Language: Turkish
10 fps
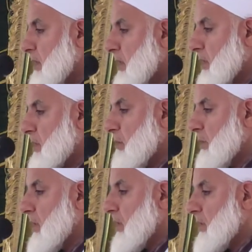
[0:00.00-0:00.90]

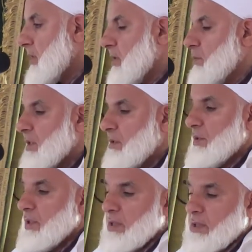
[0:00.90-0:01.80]
aşamalı aşamalı
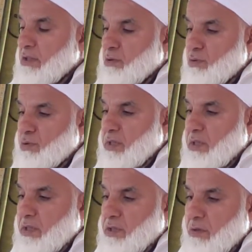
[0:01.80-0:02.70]
bir hayat
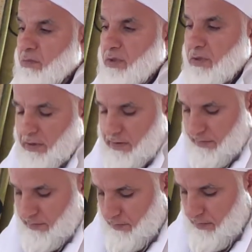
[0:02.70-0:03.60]
üzere yaşamıştır.
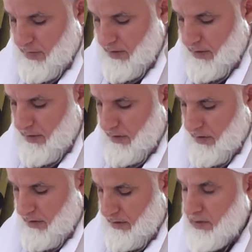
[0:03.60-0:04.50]

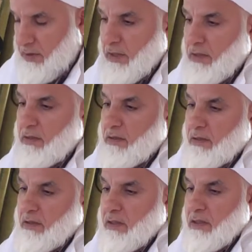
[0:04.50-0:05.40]
İnsan
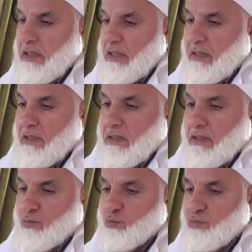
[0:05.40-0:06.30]

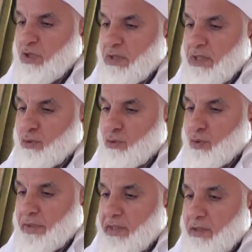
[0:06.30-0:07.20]
bebek
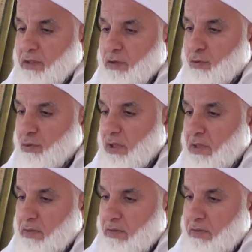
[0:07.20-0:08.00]
olarak doğar.